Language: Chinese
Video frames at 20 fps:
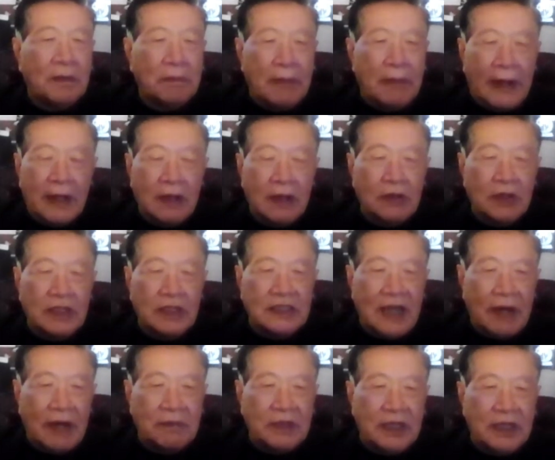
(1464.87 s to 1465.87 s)
medical
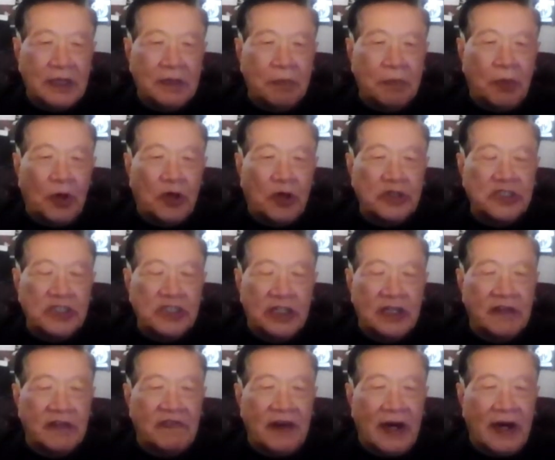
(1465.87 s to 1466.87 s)
examiner board
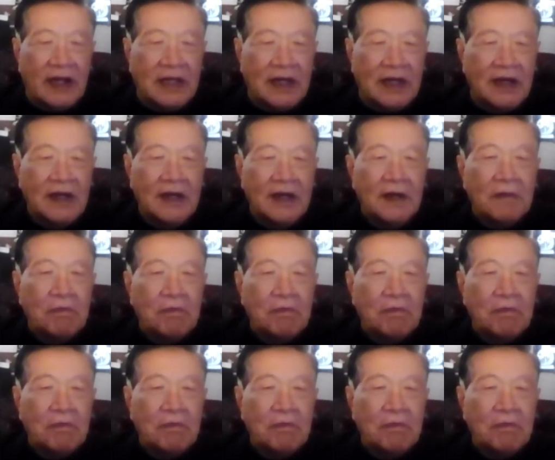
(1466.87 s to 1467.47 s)
certified 的